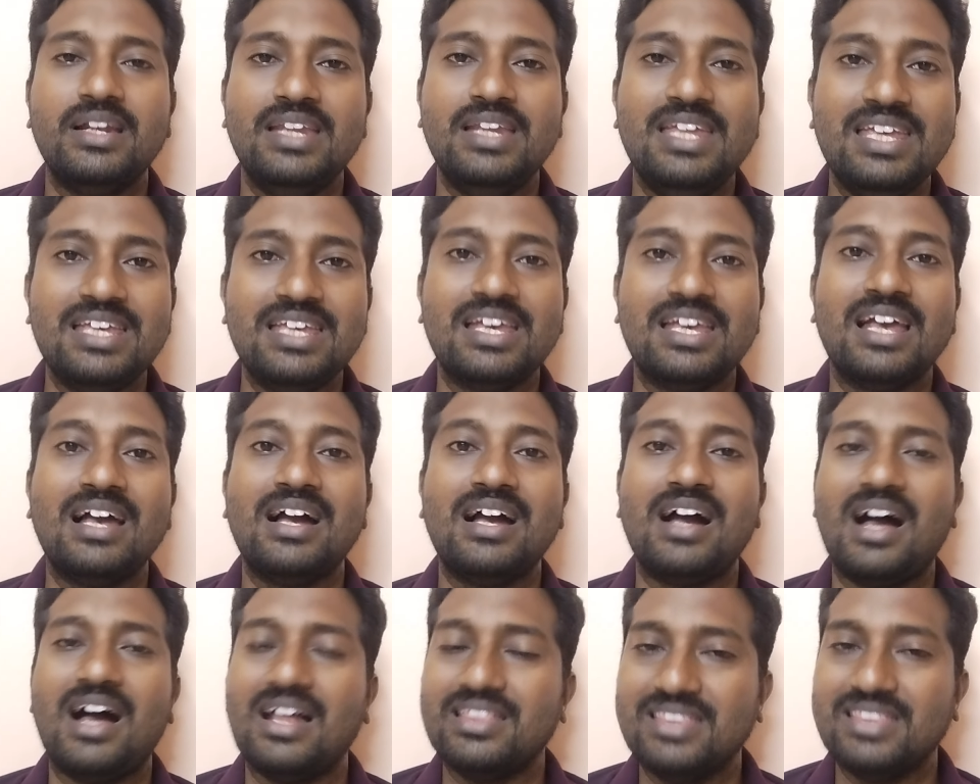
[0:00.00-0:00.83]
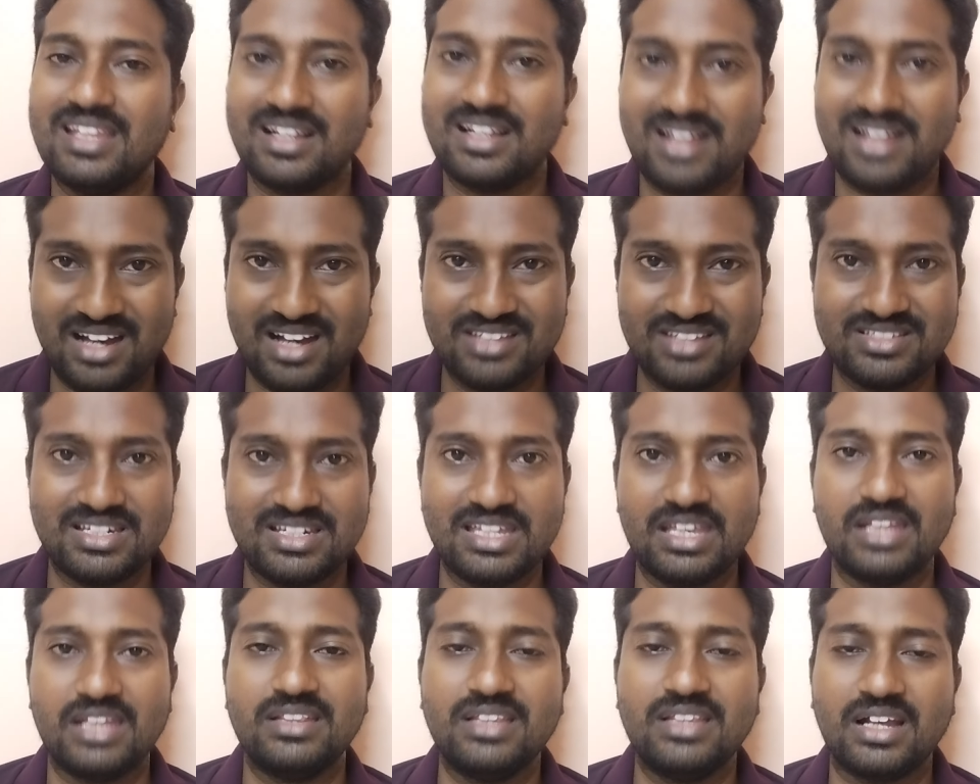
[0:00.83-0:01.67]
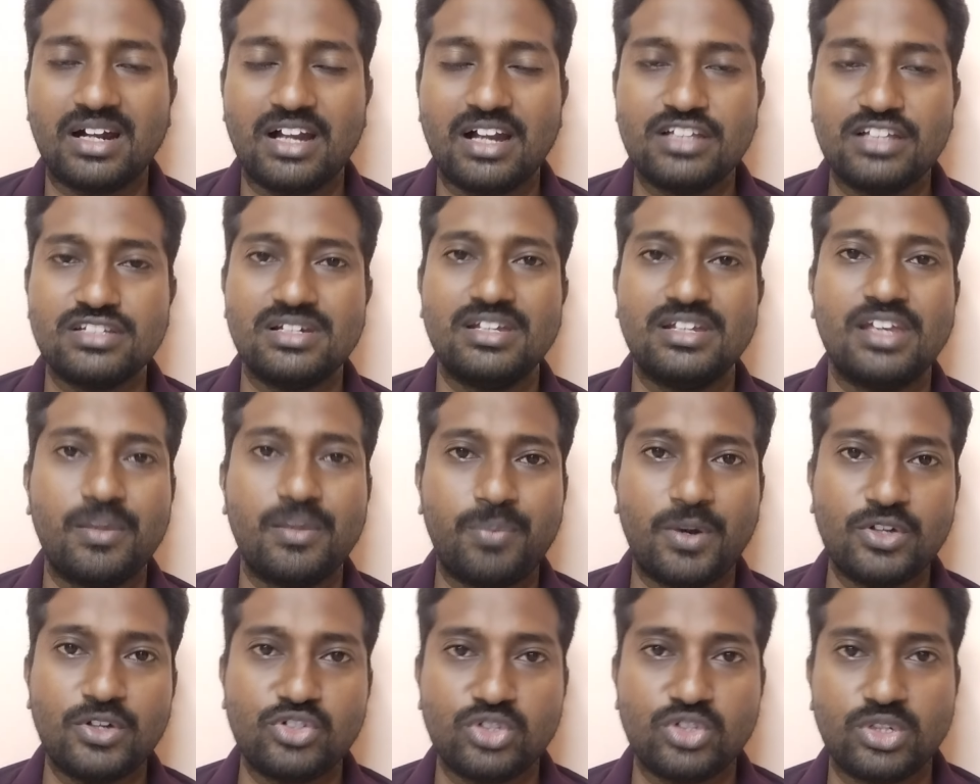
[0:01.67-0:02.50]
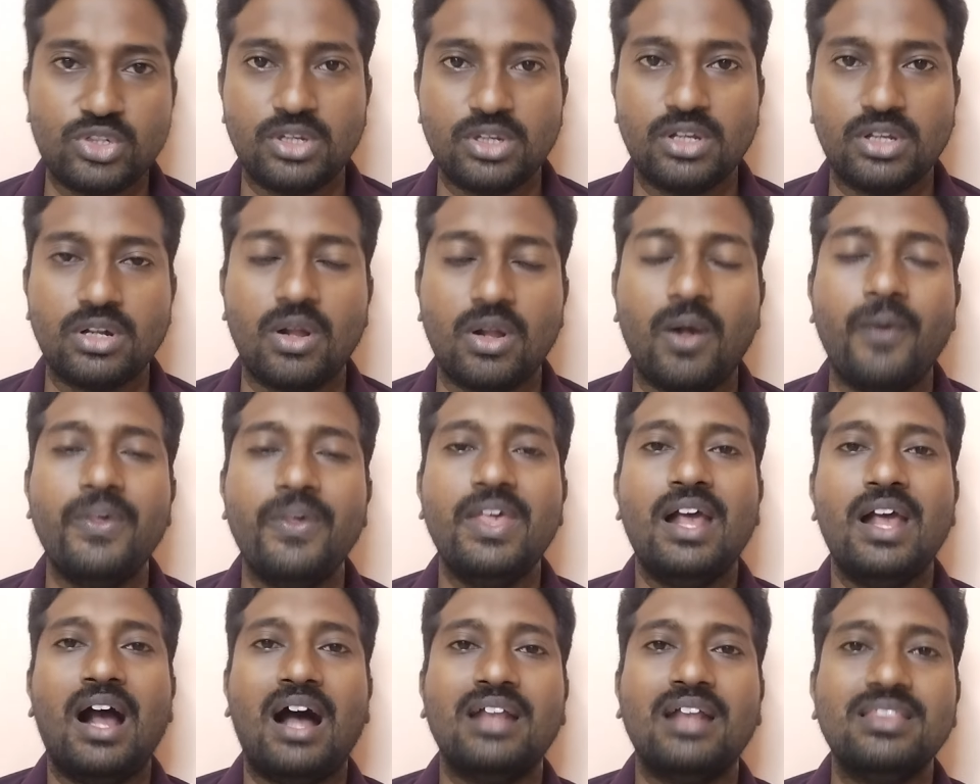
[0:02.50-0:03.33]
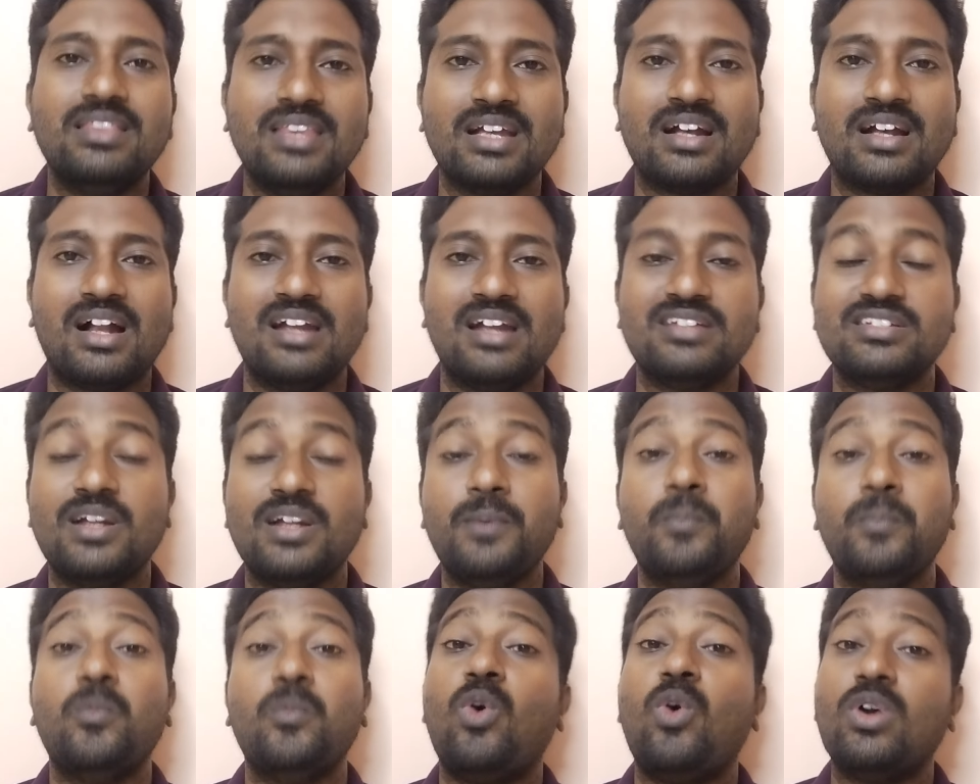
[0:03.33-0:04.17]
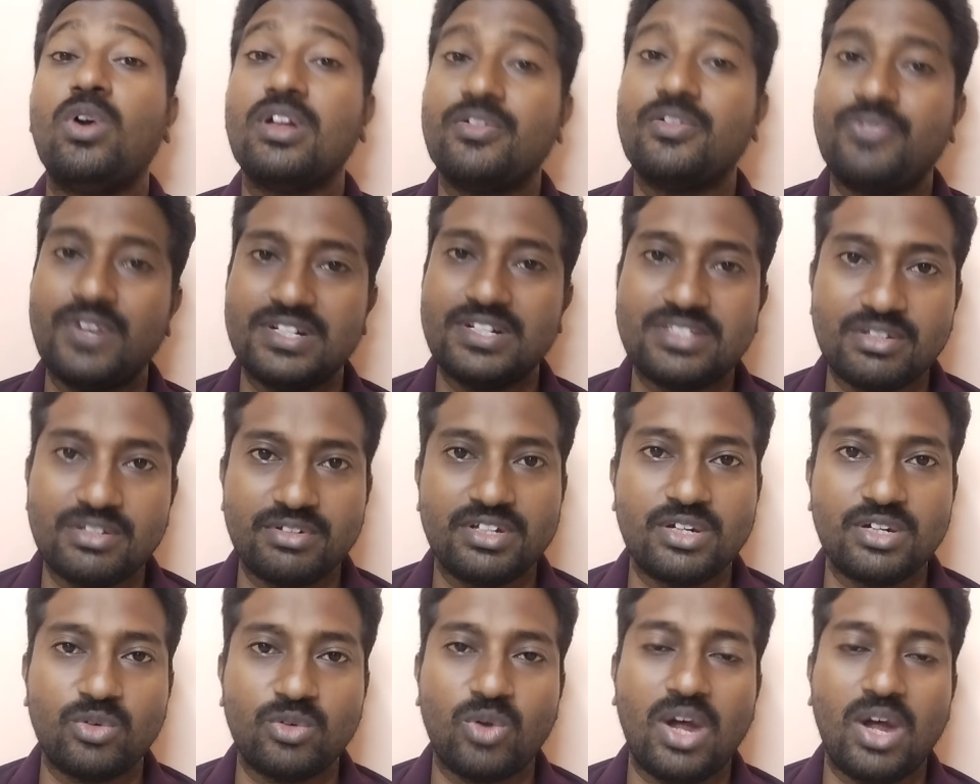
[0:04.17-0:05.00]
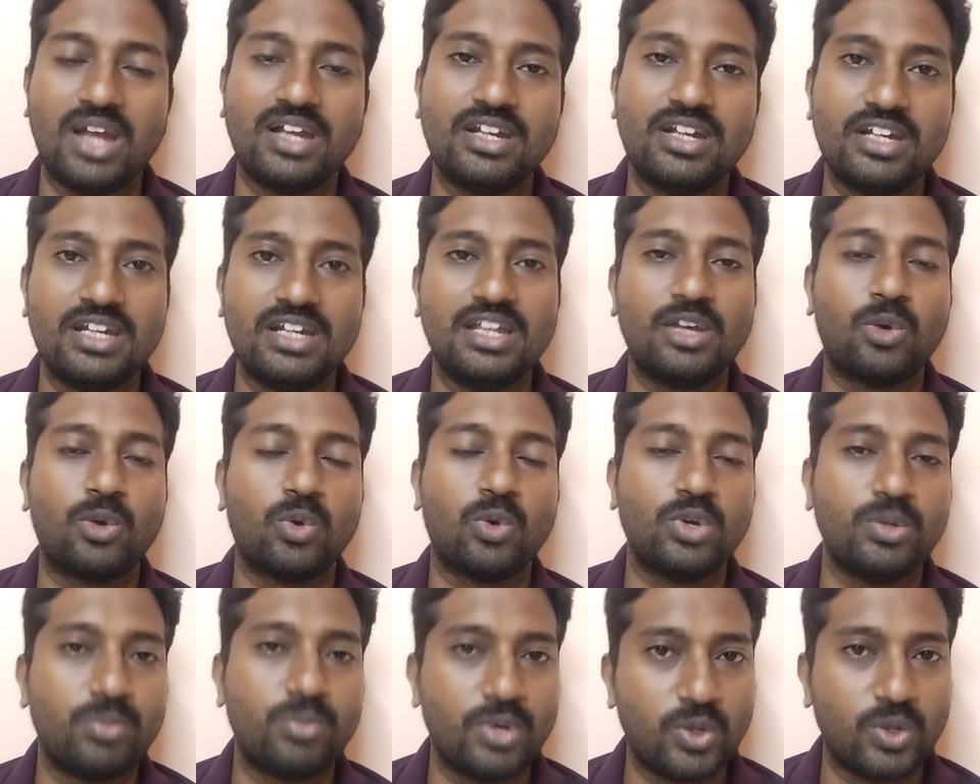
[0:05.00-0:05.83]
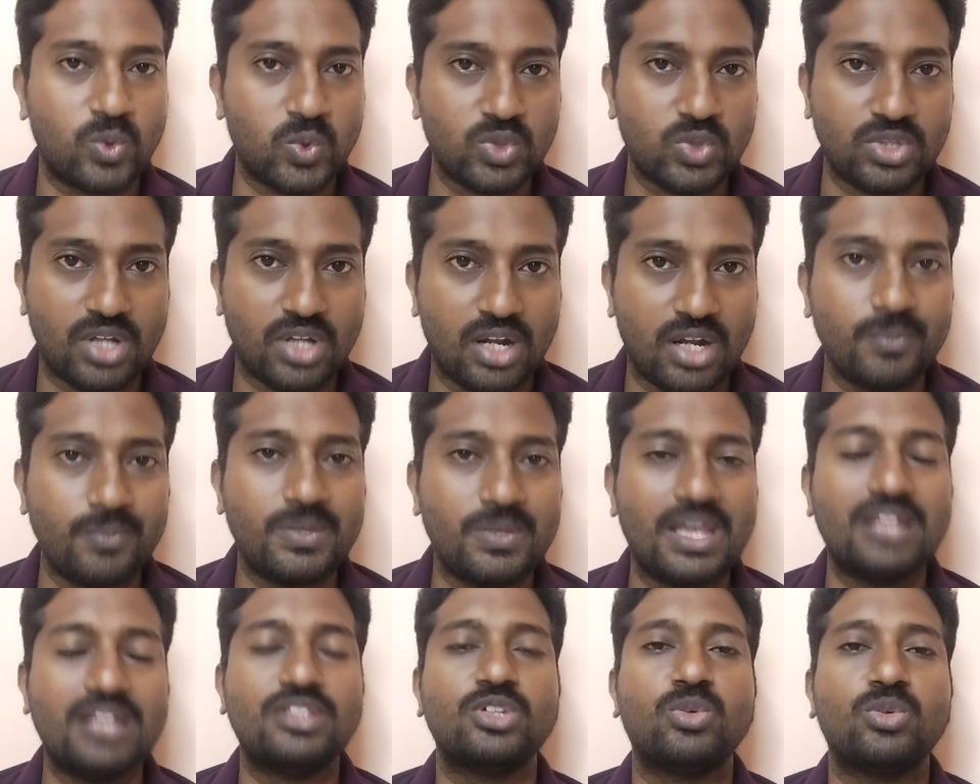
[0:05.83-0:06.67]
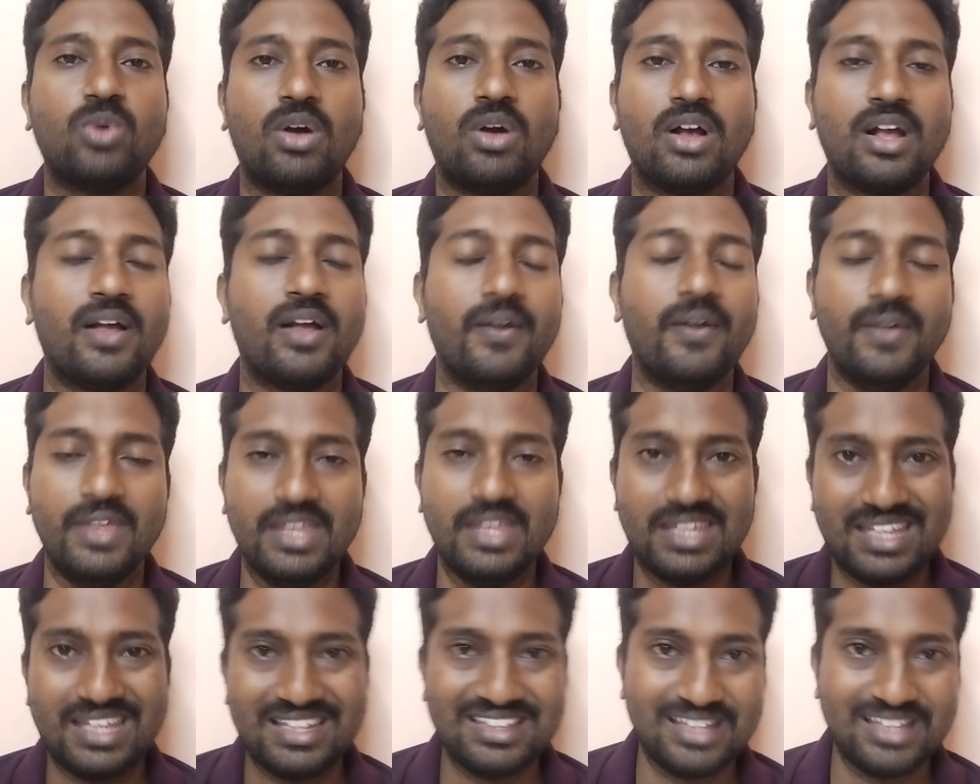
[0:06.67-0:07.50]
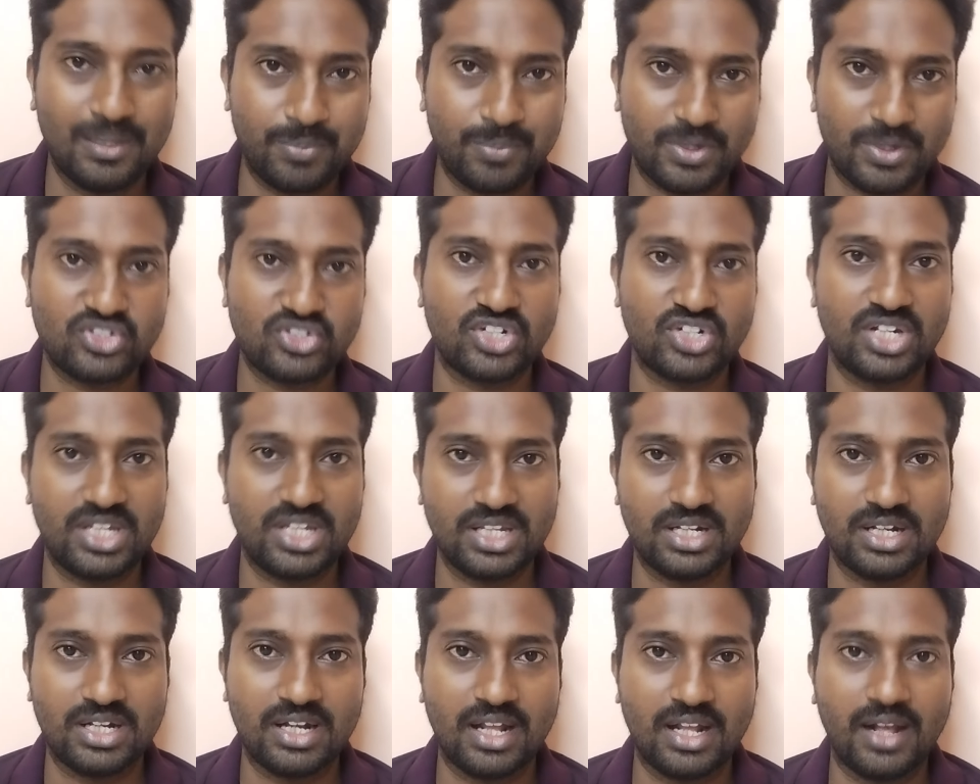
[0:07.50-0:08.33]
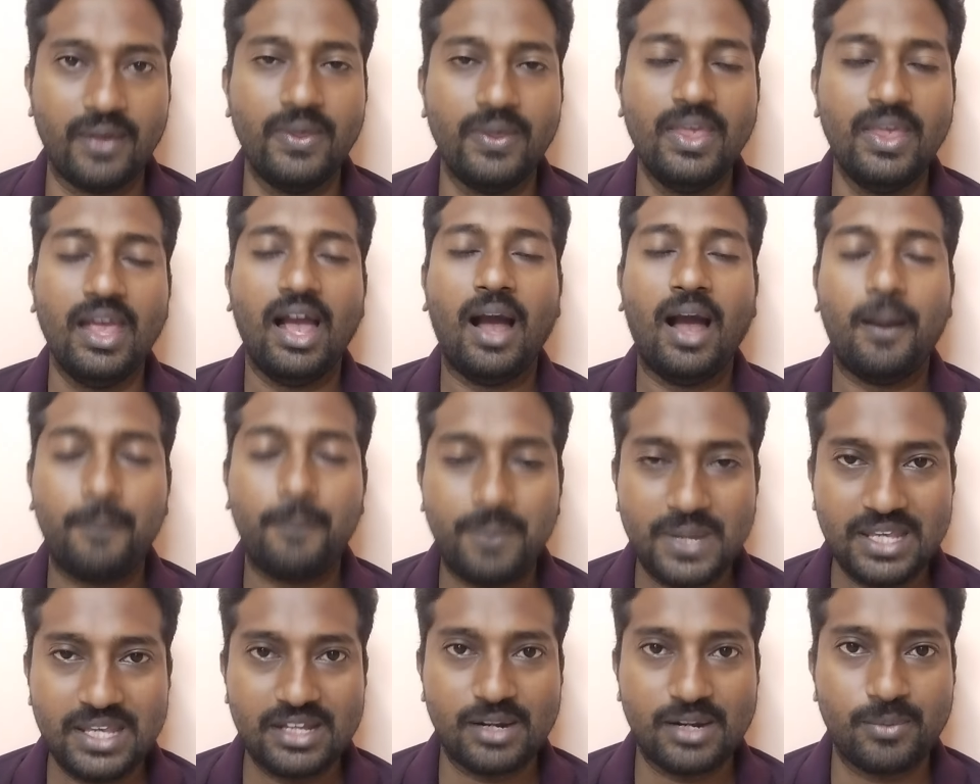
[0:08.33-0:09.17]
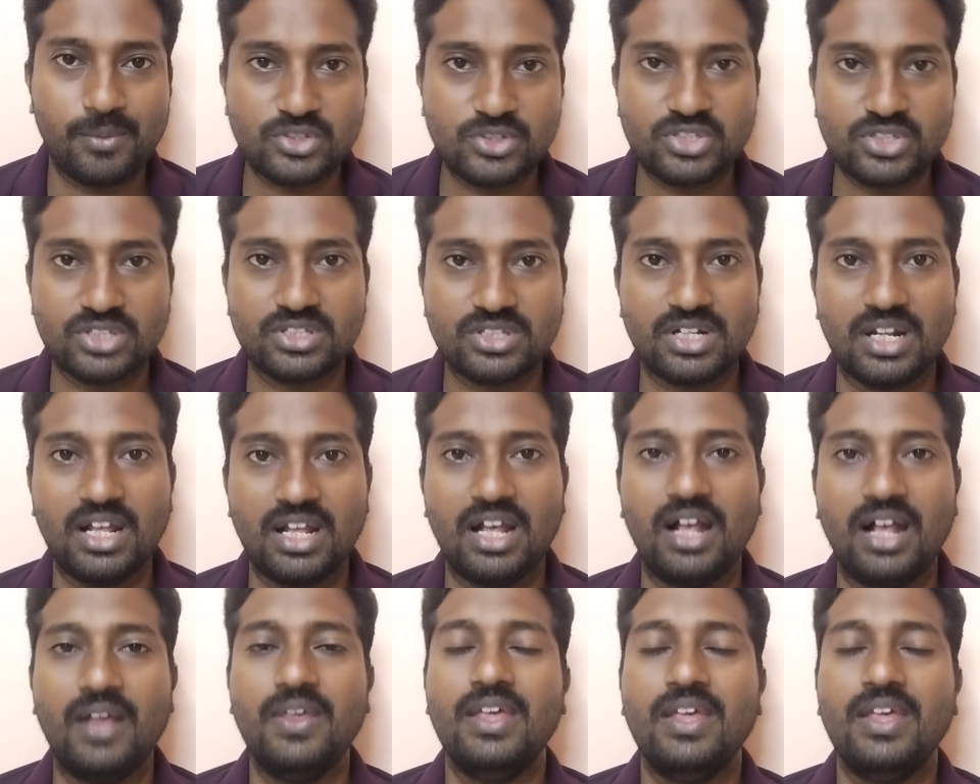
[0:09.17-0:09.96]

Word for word: நீங்கள் அந்த காலேஜ் நீங்கள் எந்த காலேஜில் நீங்கள் படிச்சுட்ருக்கீங்களோ அந்த காலேஜில் போனஃபைட் சர்டிஃபிகேட் வாங்கிட்டு நீங்கள் கொண்டு போய் கொடுத்தாலும் ஏற்றுக்குவாங்க எந்த பிரச்சனையும் இல்லை அப்படிங்கிற பட்சத்தில்